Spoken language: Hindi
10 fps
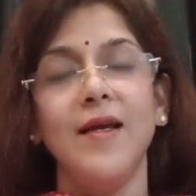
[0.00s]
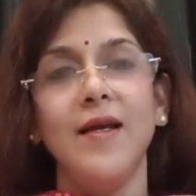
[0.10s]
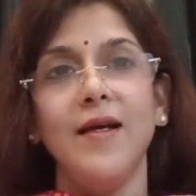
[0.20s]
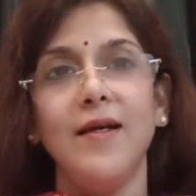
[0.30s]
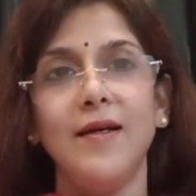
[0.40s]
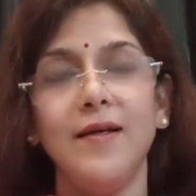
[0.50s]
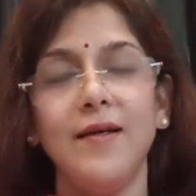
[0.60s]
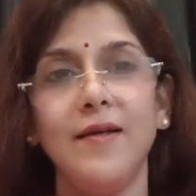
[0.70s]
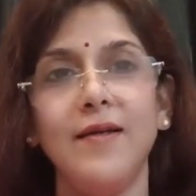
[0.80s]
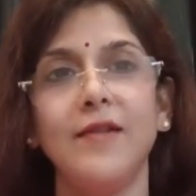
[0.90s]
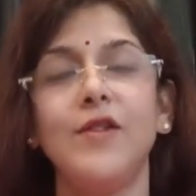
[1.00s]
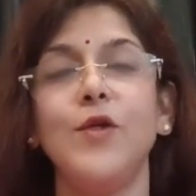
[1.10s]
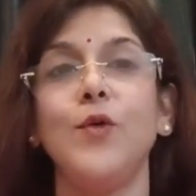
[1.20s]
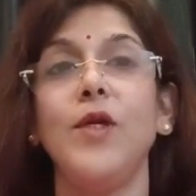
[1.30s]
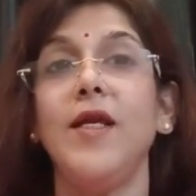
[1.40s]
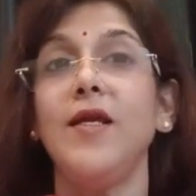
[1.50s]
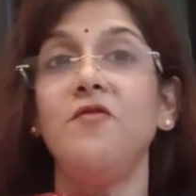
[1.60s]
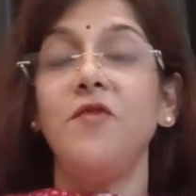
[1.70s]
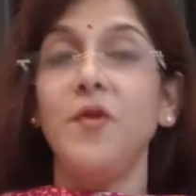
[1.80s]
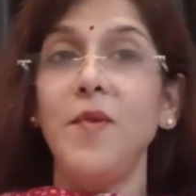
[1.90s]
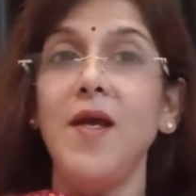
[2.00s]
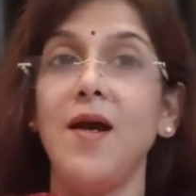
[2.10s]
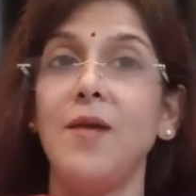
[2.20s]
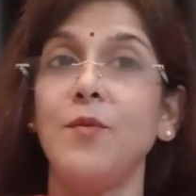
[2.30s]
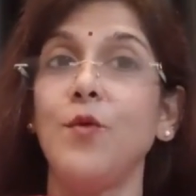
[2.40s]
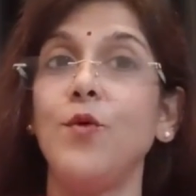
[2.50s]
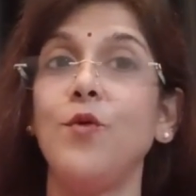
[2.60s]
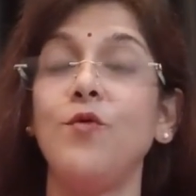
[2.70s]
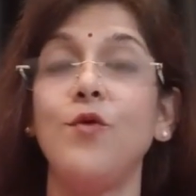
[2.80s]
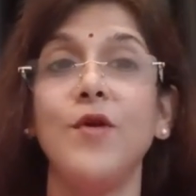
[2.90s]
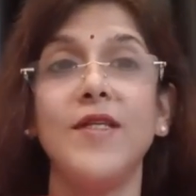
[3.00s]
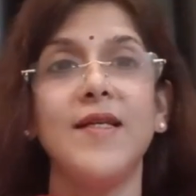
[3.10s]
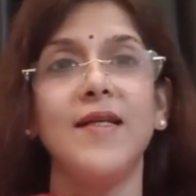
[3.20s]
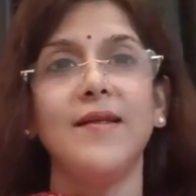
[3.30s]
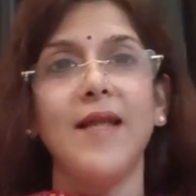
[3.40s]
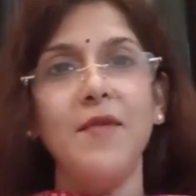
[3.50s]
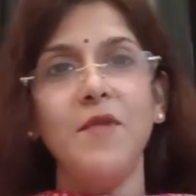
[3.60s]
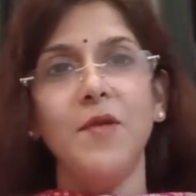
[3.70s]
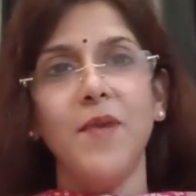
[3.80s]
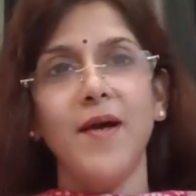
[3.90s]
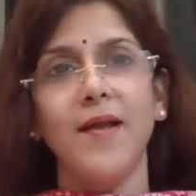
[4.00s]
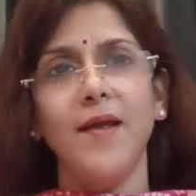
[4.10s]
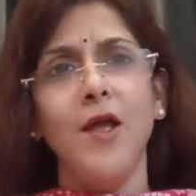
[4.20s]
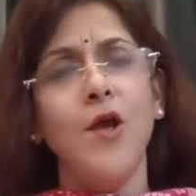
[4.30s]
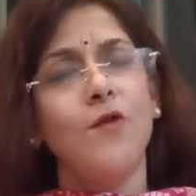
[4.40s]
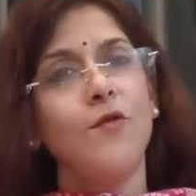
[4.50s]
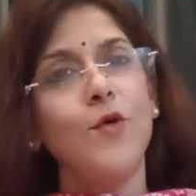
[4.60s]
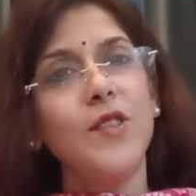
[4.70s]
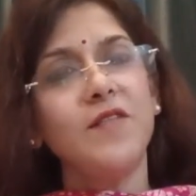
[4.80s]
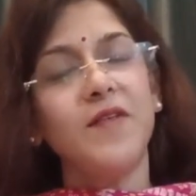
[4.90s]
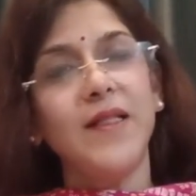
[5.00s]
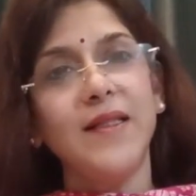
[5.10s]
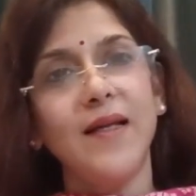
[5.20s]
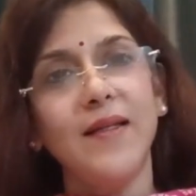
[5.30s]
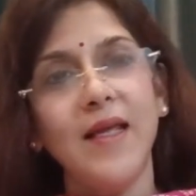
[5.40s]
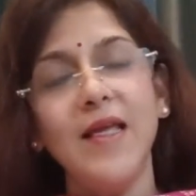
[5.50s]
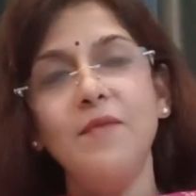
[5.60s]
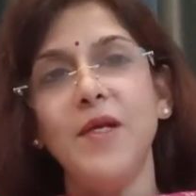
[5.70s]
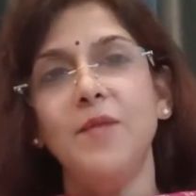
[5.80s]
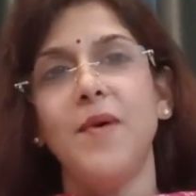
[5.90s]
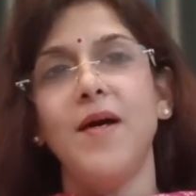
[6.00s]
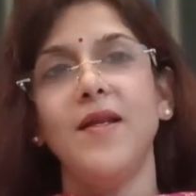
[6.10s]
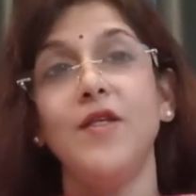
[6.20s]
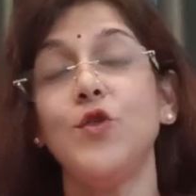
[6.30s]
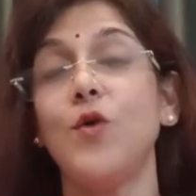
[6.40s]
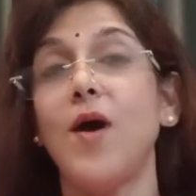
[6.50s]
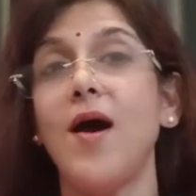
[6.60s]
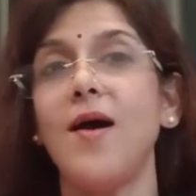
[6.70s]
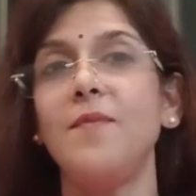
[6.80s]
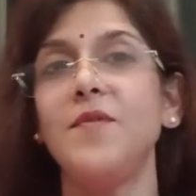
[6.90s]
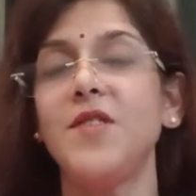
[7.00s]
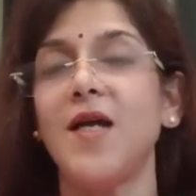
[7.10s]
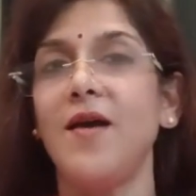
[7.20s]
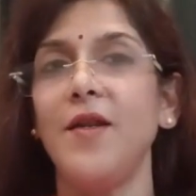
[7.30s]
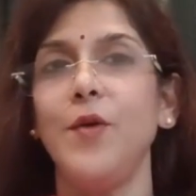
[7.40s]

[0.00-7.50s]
रखते हो लेकिन फिर भी आपको वो रिज़ल्ट नहीं मिल पा रहे वो सफलता नहीं मिल पा रही जो आप चाह रहे हो